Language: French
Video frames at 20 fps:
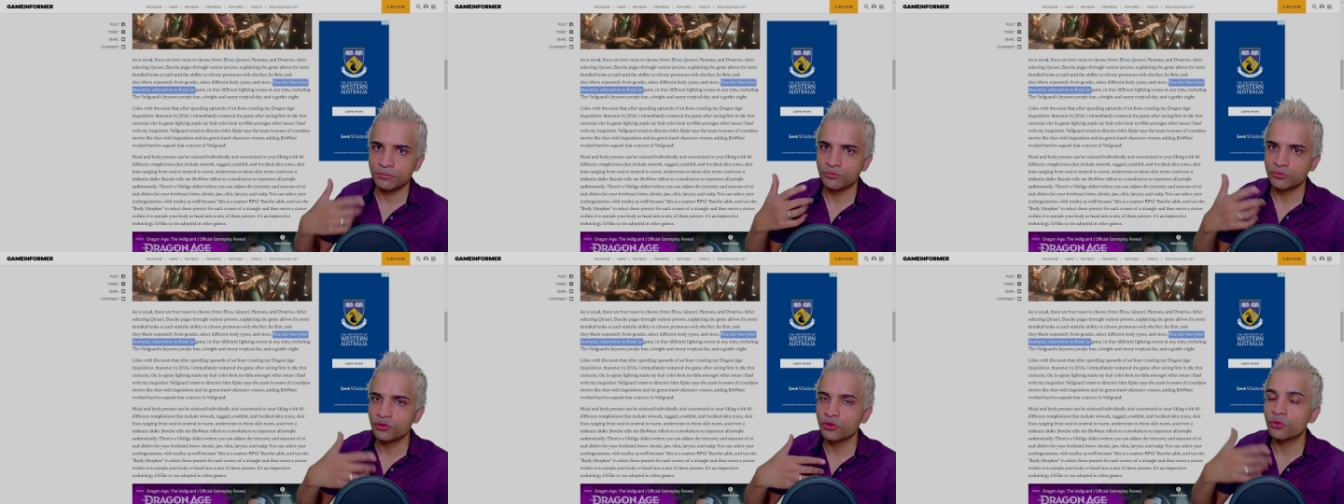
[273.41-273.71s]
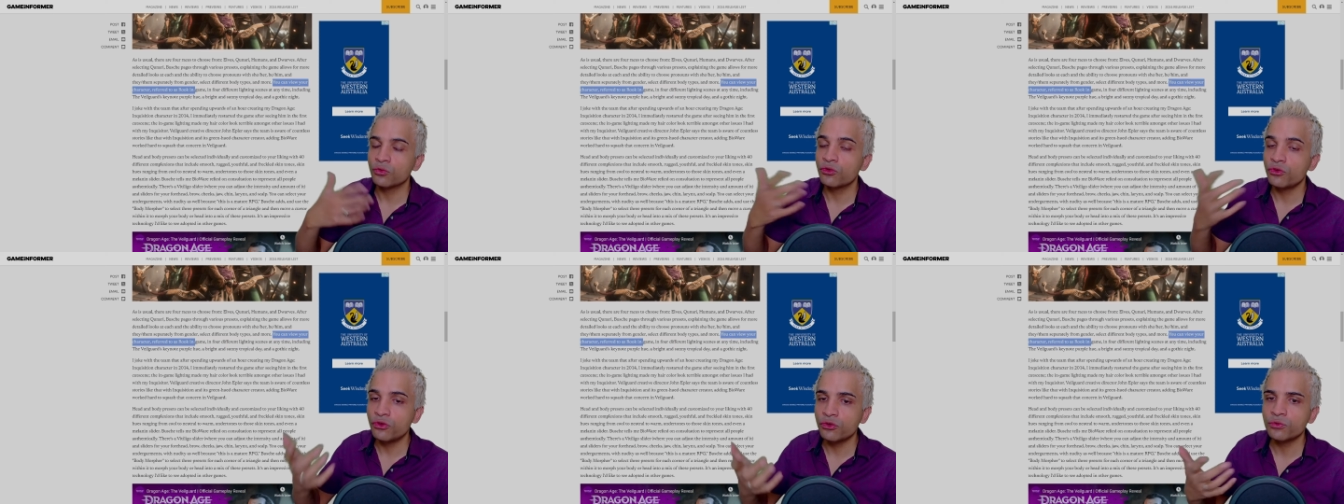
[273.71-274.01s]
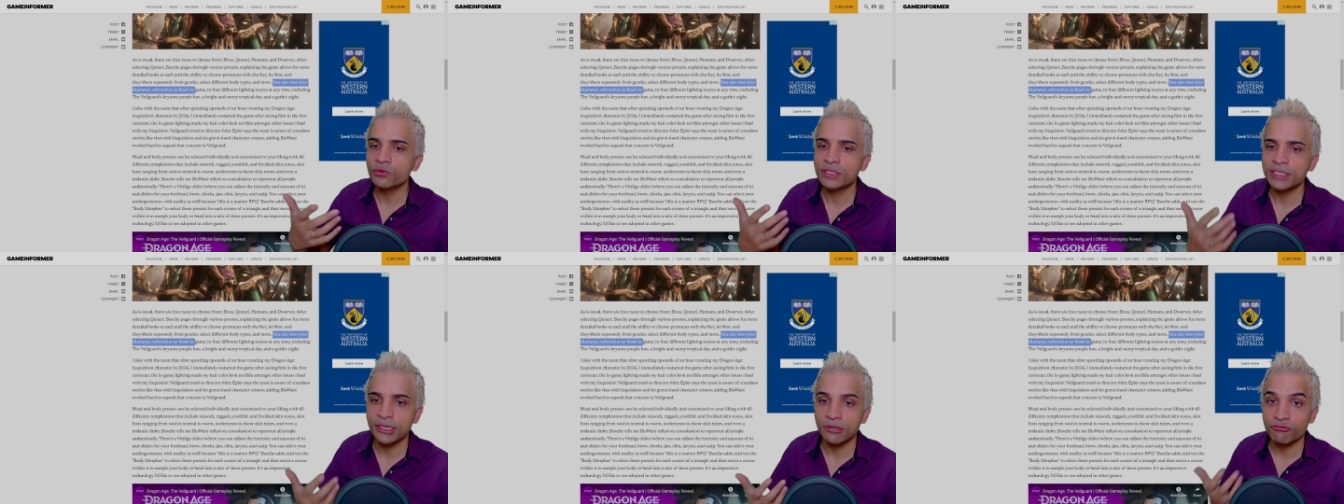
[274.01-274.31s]
dont le
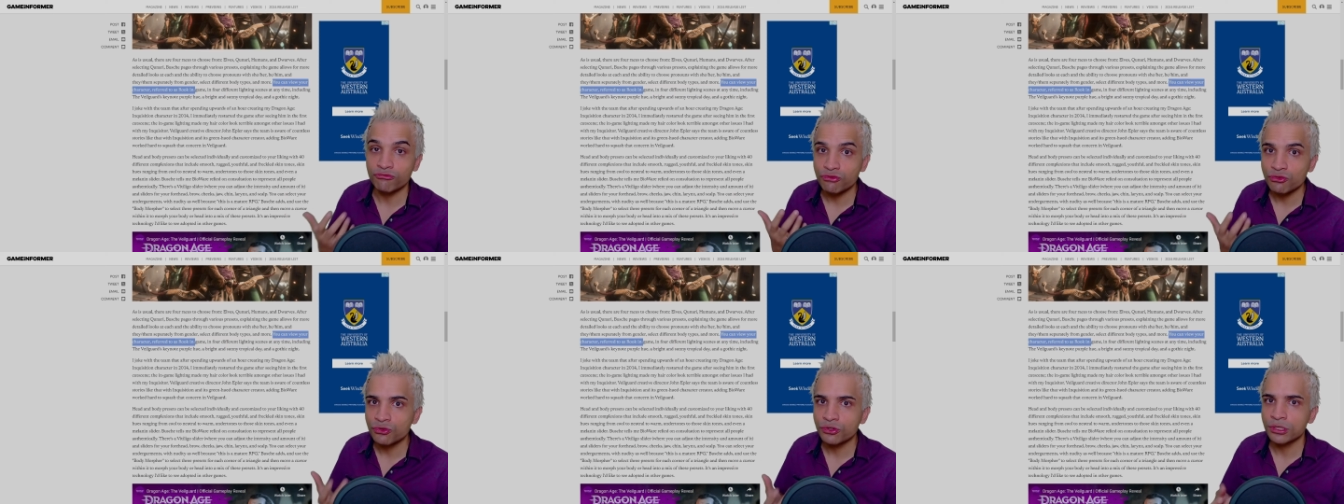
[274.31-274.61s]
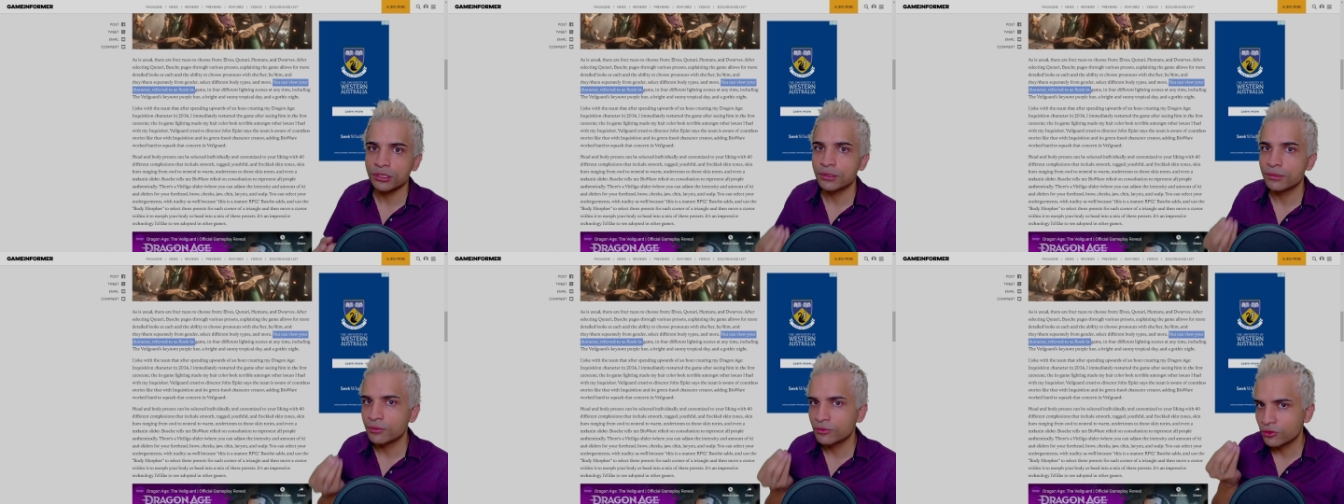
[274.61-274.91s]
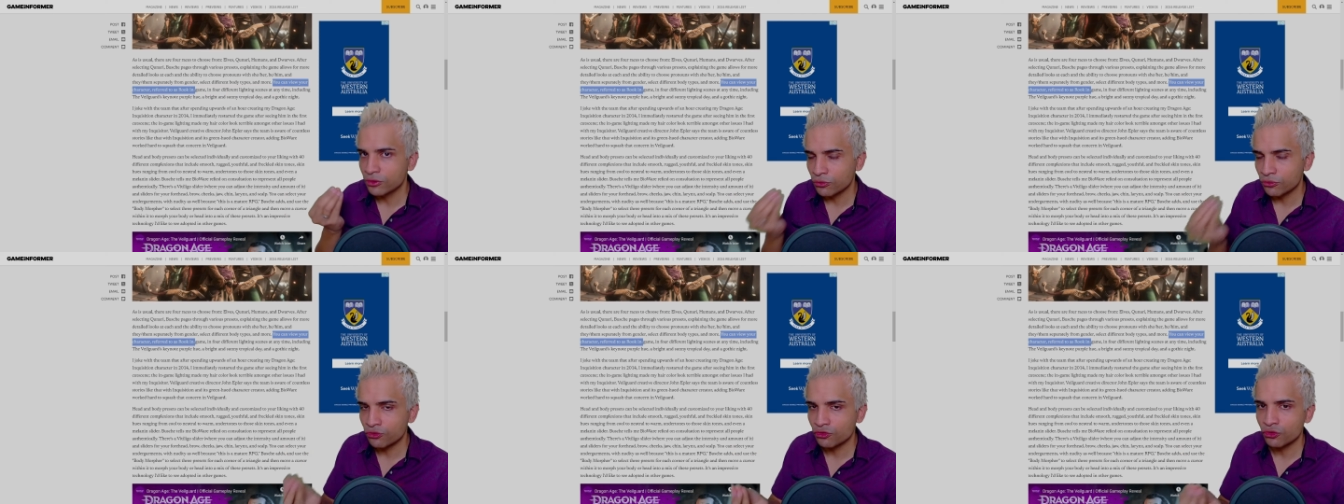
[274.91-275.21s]
nom c'est Rook
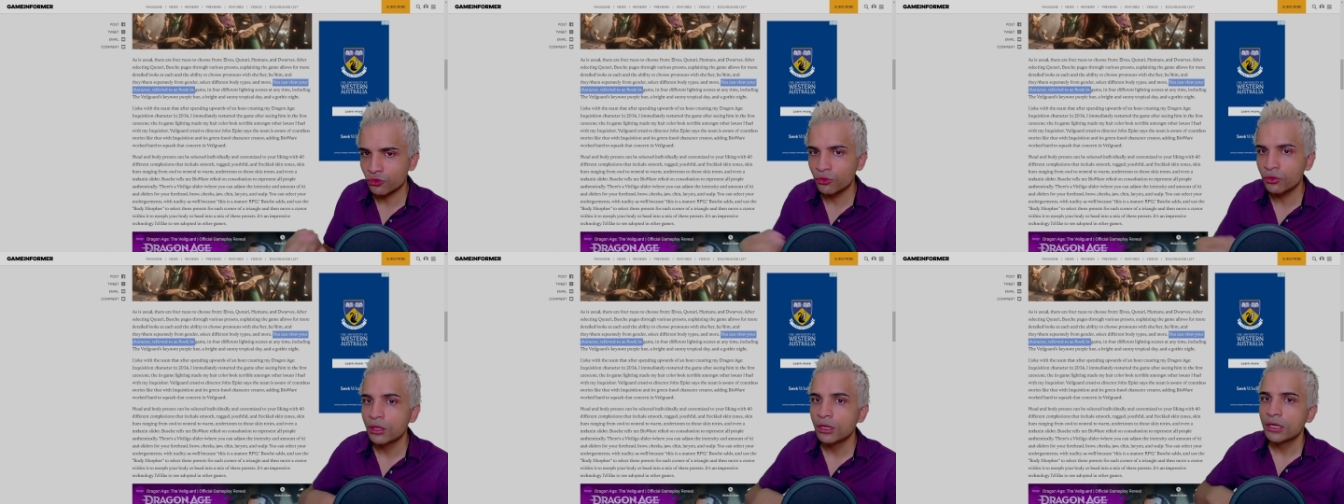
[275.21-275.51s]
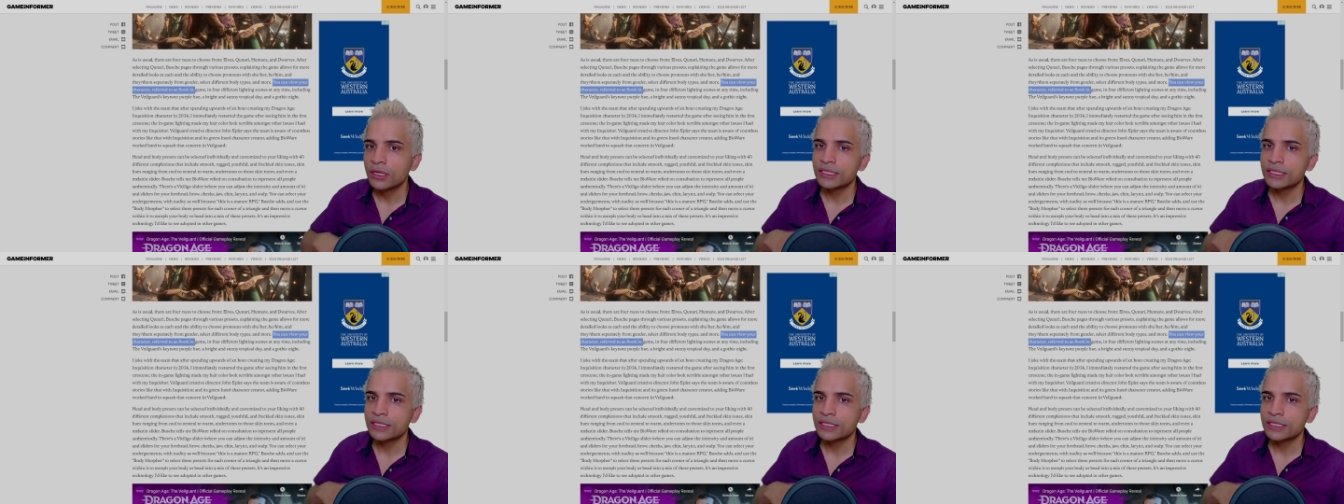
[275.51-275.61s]
dans le jeu.